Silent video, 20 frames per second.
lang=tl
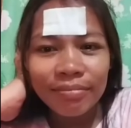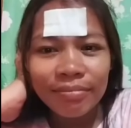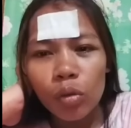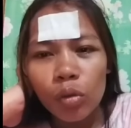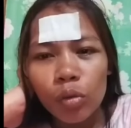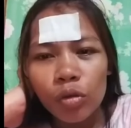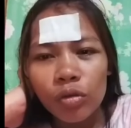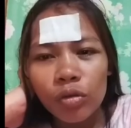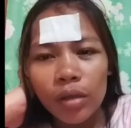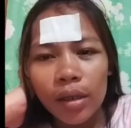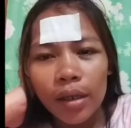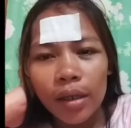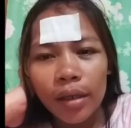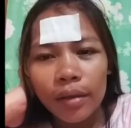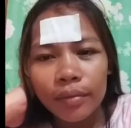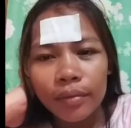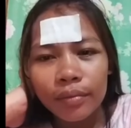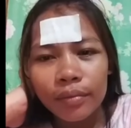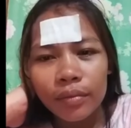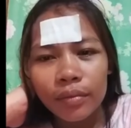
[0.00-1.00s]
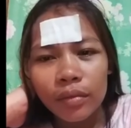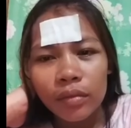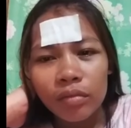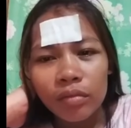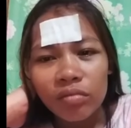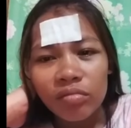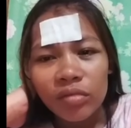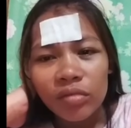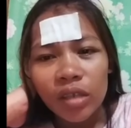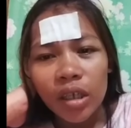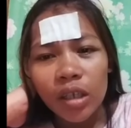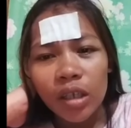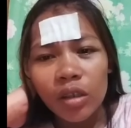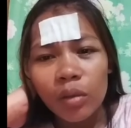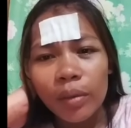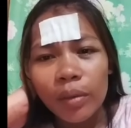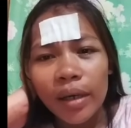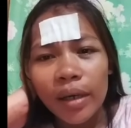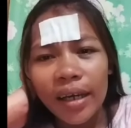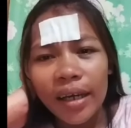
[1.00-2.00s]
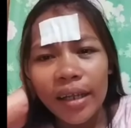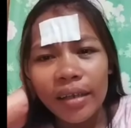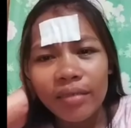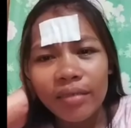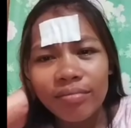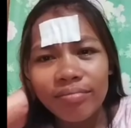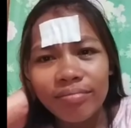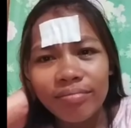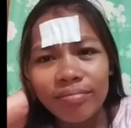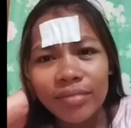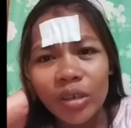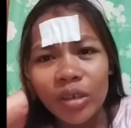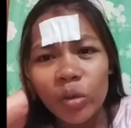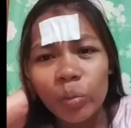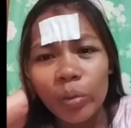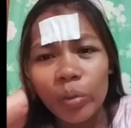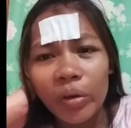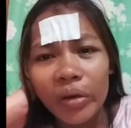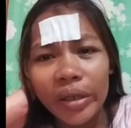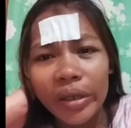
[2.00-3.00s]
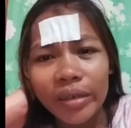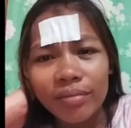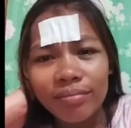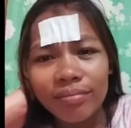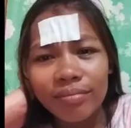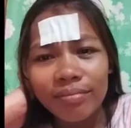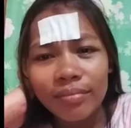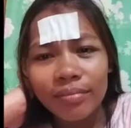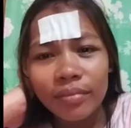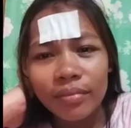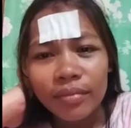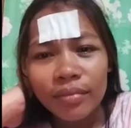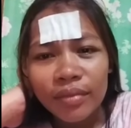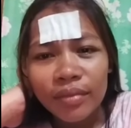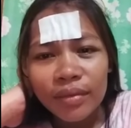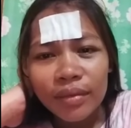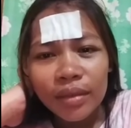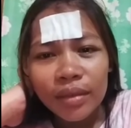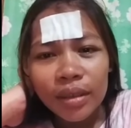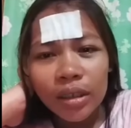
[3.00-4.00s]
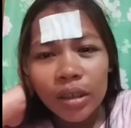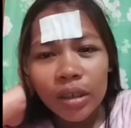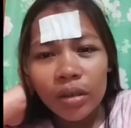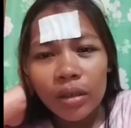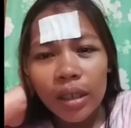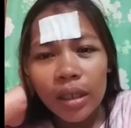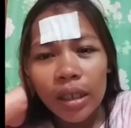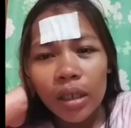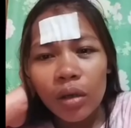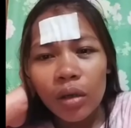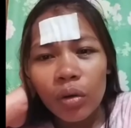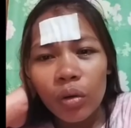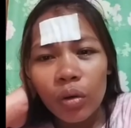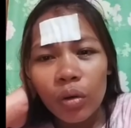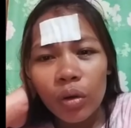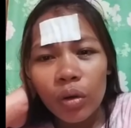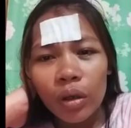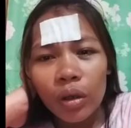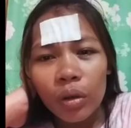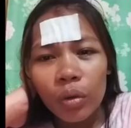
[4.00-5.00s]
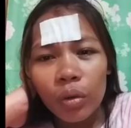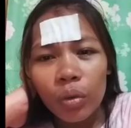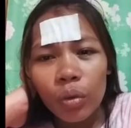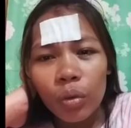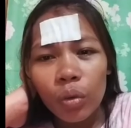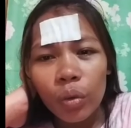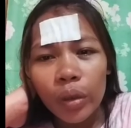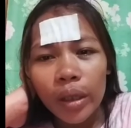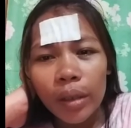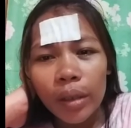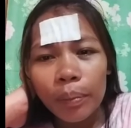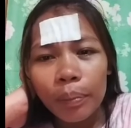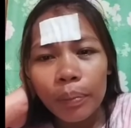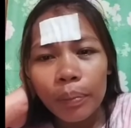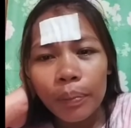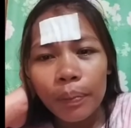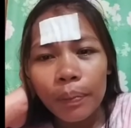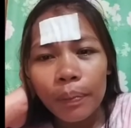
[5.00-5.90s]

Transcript: Pero kumusta na? Ito mahal, ganun pa rin. Shout anak ko, Kuy